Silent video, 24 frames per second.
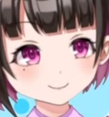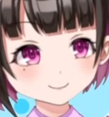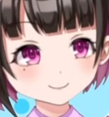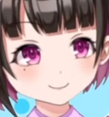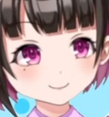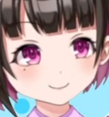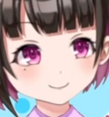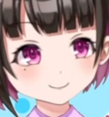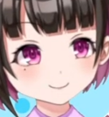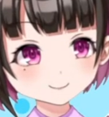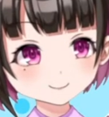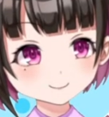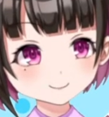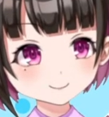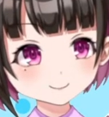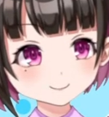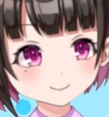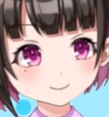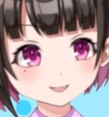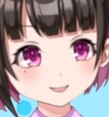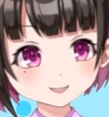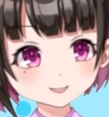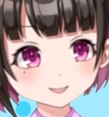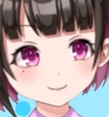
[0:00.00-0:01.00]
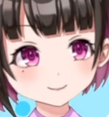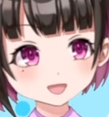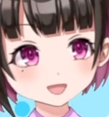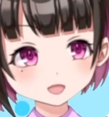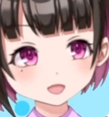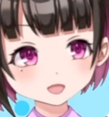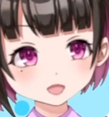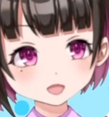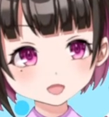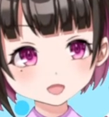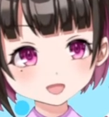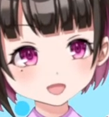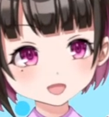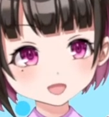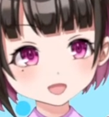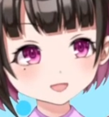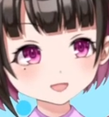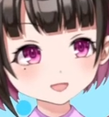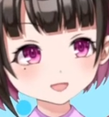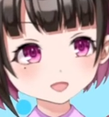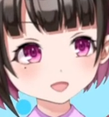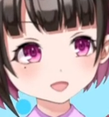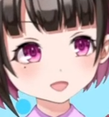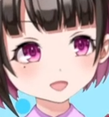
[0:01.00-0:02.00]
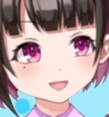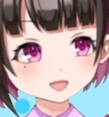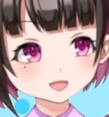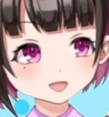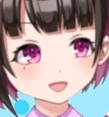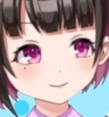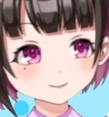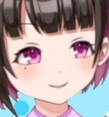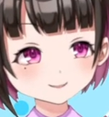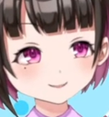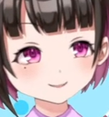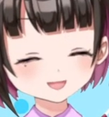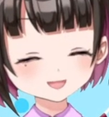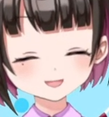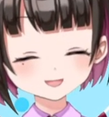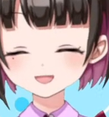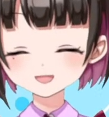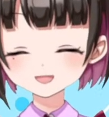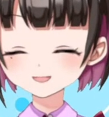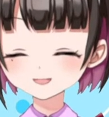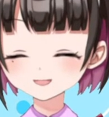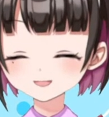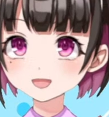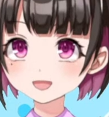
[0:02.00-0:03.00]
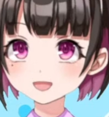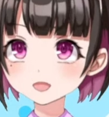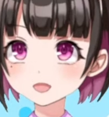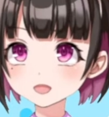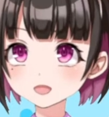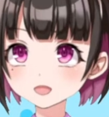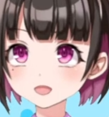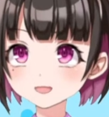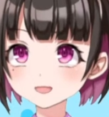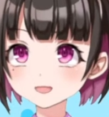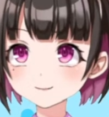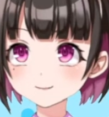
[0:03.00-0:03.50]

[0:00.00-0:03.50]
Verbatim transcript: フロンターレは国内だけとか言われて、いやね、そういうのも、